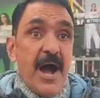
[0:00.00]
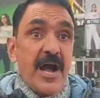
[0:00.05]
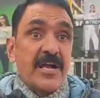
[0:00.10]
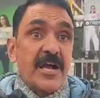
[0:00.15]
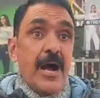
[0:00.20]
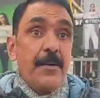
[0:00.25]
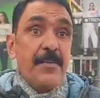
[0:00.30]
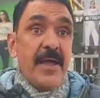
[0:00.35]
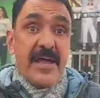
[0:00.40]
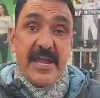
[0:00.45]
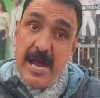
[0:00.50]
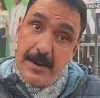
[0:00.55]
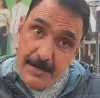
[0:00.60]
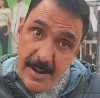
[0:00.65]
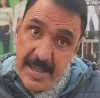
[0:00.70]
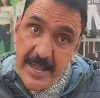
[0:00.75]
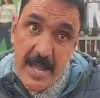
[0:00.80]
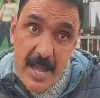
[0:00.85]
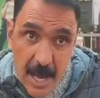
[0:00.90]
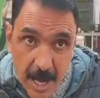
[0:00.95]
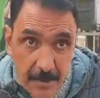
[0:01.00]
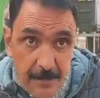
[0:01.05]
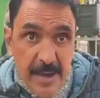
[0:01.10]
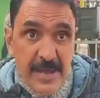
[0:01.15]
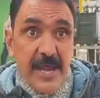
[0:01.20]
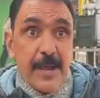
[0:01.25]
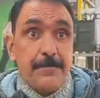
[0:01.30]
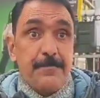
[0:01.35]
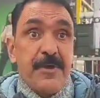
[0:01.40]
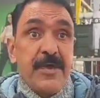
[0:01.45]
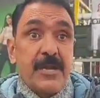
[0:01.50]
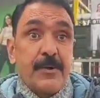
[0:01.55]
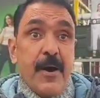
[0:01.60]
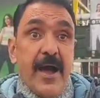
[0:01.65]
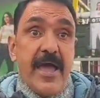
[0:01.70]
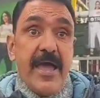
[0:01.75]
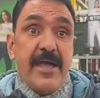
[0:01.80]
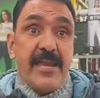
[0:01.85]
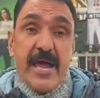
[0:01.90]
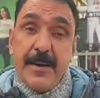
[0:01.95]
हमारे बीरवा एरिया में और
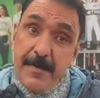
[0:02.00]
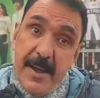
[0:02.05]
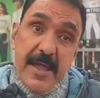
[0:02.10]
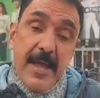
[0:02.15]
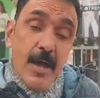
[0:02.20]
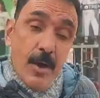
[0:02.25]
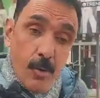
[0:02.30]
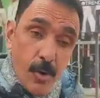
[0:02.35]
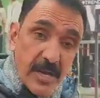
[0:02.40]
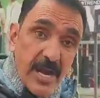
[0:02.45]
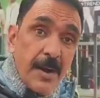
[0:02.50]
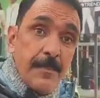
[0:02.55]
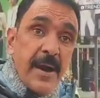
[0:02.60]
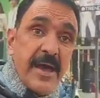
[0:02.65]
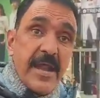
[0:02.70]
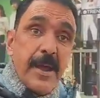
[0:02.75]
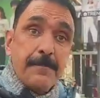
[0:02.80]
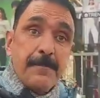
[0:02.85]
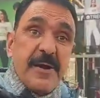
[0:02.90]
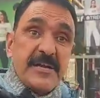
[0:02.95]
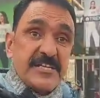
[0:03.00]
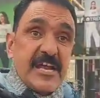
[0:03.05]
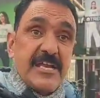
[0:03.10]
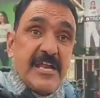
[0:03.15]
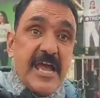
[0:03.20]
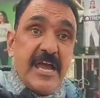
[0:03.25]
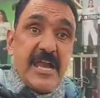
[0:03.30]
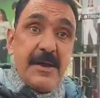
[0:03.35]
हमारे पटन एरिया में ये पूरा